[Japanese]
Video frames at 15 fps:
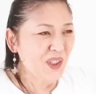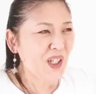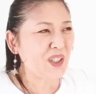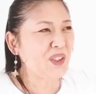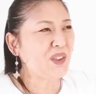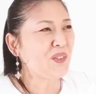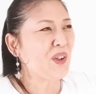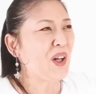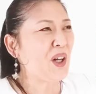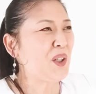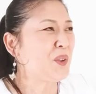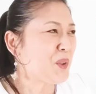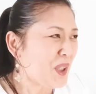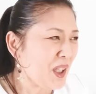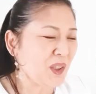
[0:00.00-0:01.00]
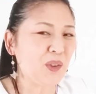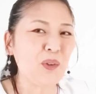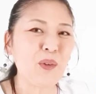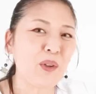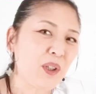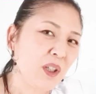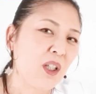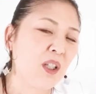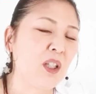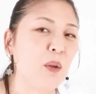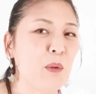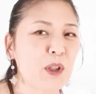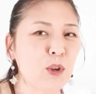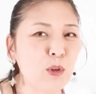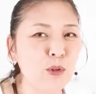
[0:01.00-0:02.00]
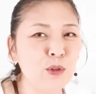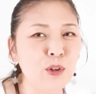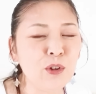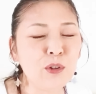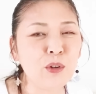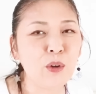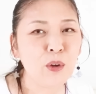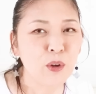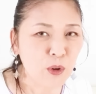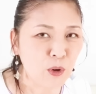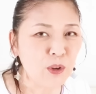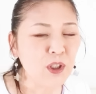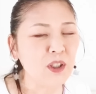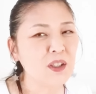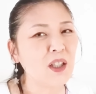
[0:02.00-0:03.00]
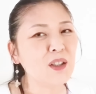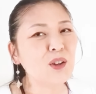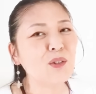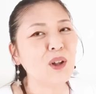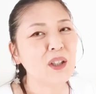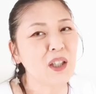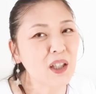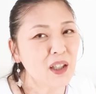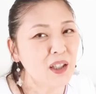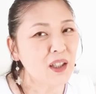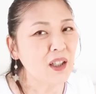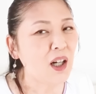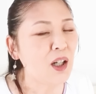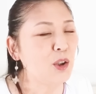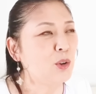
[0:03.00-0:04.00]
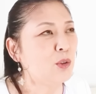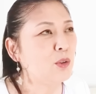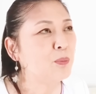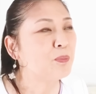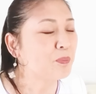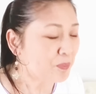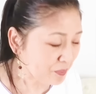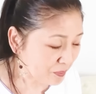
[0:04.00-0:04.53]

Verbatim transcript: あるいは、あの、ヤマト運輸のお兄さんとかね、ああいう